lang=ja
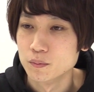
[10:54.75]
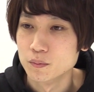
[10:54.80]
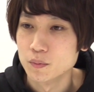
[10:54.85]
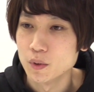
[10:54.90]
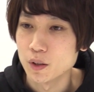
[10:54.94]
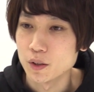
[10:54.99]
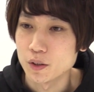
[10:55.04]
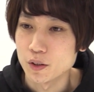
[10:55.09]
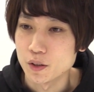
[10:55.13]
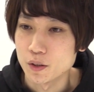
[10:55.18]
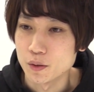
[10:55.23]
い
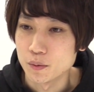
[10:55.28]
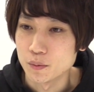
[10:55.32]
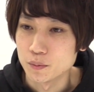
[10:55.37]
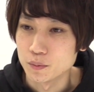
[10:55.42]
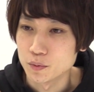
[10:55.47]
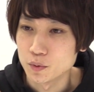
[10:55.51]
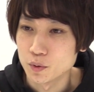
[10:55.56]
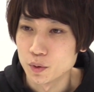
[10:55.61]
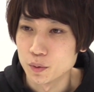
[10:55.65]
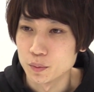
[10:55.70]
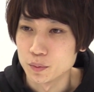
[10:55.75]
まあ全然
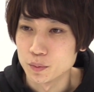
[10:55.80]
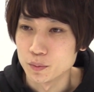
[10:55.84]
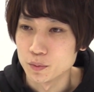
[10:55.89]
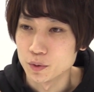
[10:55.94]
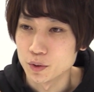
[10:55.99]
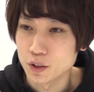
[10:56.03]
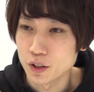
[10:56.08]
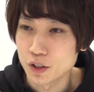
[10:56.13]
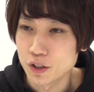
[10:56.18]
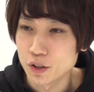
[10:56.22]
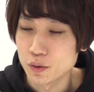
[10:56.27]

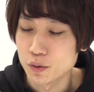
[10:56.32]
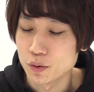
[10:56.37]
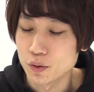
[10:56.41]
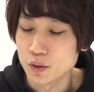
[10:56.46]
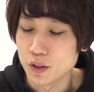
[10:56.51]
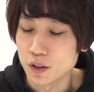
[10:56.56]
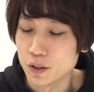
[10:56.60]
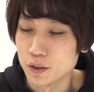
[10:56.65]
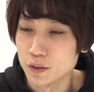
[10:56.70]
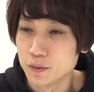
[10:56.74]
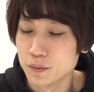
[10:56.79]
難しいという
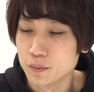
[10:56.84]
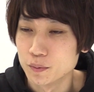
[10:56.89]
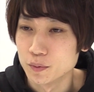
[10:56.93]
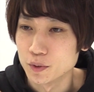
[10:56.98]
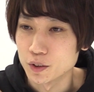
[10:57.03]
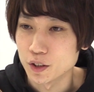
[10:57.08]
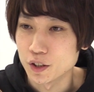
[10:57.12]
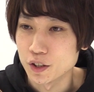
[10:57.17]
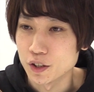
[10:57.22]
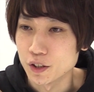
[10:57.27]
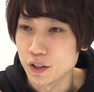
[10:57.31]
か
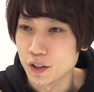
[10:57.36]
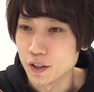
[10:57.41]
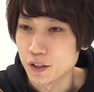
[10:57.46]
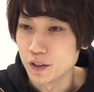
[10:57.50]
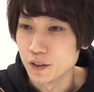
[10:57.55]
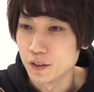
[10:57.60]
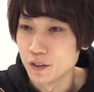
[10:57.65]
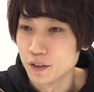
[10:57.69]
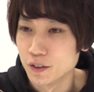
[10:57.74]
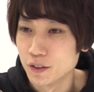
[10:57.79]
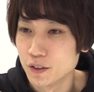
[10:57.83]
難しいんで
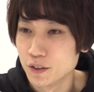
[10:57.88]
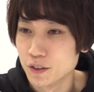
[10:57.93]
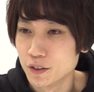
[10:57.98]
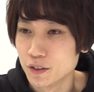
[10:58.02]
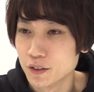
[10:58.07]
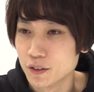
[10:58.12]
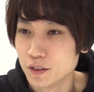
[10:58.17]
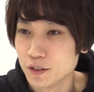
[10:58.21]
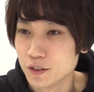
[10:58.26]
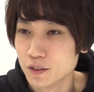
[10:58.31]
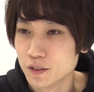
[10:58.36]

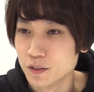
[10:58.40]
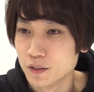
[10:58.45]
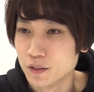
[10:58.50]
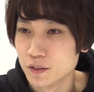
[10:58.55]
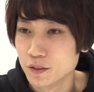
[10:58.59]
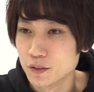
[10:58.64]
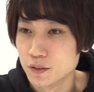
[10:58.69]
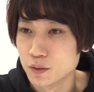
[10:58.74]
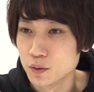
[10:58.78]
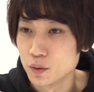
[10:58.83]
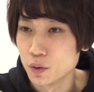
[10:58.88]
頑張れ
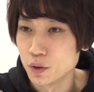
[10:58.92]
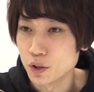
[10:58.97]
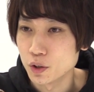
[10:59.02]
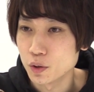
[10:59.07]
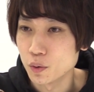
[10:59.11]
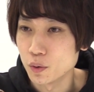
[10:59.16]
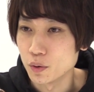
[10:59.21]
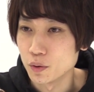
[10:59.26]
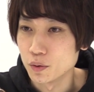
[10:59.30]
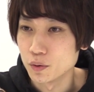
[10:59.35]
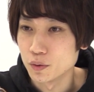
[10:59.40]
おいき
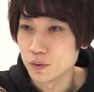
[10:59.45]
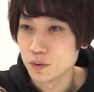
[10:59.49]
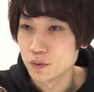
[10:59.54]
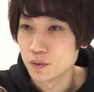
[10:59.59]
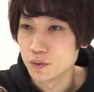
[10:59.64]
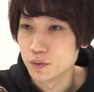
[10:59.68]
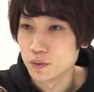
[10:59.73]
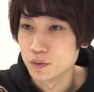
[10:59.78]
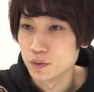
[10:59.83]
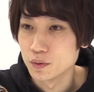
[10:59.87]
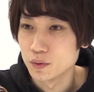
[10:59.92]
そう
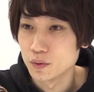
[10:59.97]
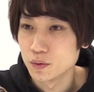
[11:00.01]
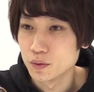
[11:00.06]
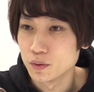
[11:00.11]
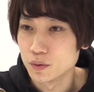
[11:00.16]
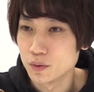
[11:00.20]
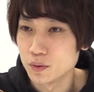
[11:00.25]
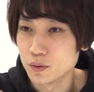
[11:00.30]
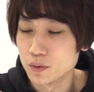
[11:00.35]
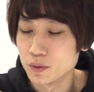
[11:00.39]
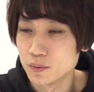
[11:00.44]

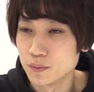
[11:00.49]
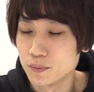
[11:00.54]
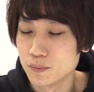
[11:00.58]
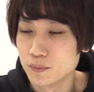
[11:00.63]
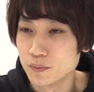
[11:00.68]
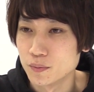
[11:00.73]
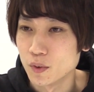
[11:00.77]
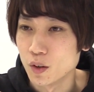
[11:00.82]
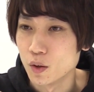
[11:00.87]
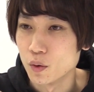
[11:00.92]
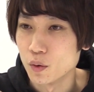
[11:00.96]
あいか
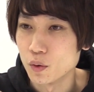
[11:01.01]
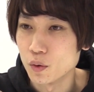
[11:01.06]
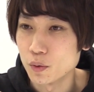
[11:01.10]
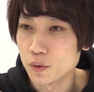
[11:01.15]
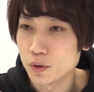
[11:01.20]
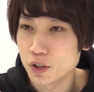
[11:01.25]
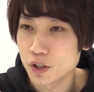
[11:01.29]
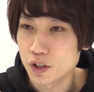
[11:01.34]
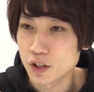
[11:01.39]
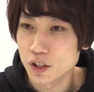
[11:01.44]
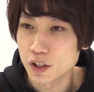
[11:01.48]
なかった
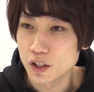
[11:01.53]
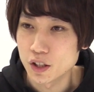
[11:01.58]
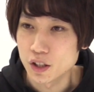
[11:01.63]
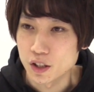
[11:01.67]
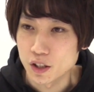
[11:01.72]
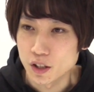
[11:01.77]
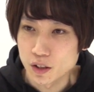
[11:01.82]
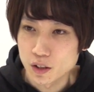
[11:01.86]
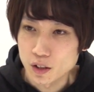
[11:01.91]
惜しい